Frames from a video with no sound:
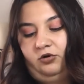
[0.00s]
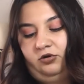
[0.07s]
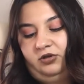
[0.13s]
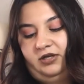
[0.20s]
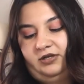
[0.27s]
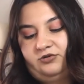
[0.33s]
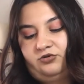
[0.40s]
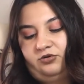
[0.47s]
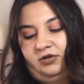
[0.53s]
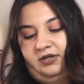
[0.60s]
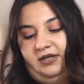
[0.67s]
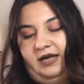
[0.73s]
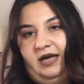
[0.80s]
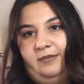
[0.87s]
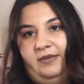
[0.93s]
Ondan
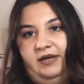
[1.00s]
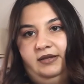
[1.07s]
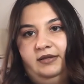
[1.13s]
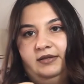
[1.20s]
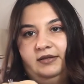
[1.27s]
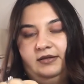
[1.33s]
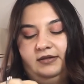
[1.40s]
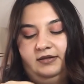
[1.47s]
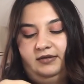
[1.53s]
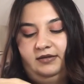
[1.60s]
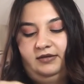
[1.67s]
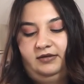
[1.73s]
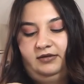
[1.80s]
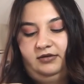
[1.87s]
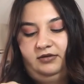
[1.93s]
sonra da hemen
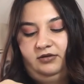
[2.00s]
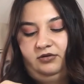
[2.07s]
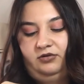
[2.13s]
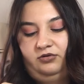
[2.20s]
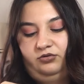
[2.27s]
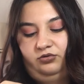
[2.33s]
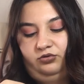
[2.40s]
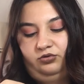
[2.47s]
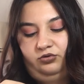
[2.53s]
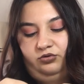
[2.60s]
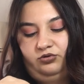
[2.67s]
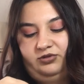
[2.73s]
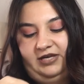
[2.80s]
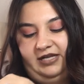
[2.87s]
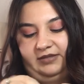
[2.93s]

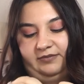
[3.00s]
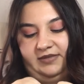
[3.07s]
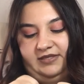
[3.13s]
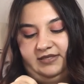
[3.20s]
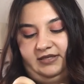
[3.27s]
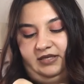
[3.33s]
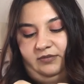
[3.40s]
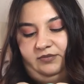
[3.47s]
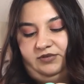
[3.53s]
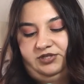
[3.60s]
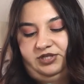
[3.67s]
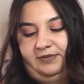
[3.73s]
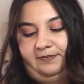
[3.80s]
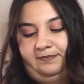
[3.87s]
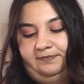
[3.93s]
düzeltmesini yapacağım.